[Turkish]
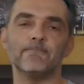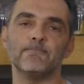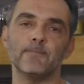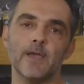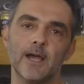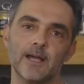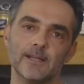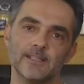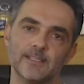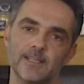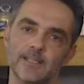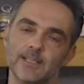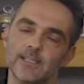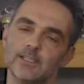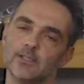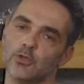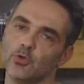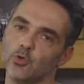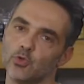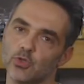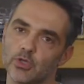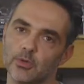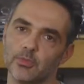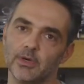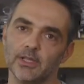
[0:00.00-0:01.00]
derseniz e
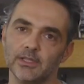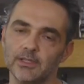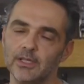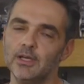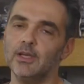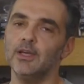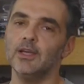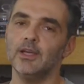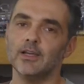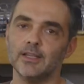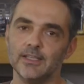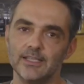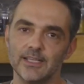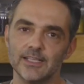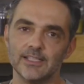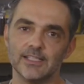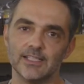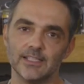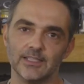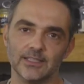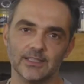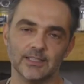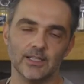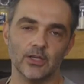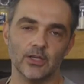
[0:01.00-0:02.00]
o zaman yazın